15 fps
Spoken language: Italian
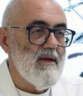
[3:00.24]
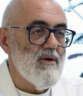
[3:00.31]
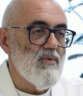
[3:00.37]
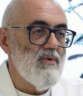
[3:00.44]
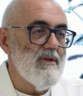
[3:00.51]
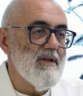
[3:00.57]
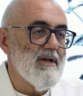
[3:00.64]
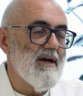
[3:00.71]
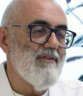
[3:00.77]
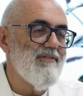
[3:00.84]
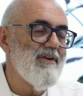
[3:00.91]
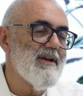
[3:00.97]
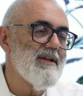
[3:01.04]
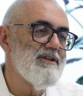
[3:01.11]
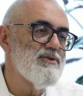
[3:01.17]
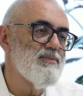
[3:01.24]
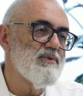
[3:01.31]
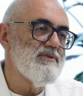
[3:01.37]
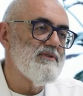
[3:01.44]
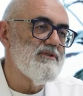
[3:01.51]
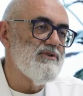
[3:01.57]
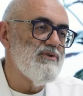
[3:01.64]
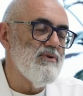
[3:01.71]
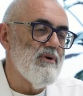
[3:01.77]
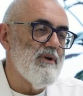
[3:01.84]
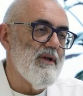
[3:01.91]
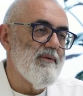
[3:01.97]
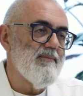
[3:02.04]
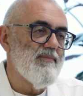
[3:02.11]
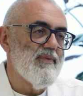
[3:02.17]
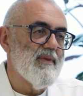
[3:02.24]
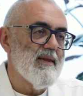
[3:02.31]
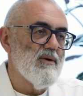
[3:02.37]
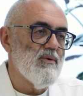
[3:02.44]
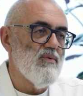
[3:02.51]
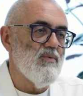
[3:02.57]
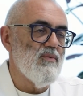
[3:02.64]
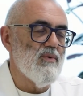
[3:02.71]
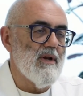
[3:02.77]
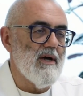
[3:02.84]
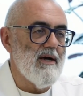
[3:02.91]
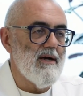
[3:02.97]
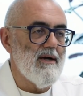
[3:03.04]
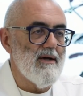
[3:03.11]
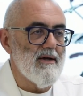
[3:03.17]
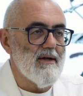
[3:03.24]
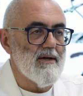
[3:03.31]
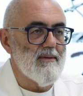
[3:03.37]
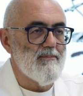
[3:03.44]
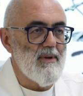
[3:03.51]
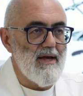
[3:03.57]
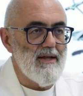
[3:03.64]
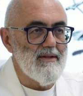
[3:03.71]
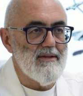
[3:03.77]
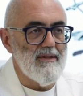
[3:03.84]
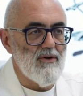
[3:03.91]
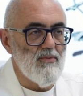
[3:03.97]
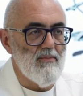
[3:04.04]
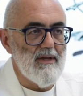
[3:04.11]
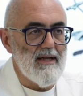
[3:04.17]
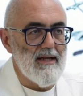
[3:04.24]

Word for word: Quindi avere a disposizione una pianta come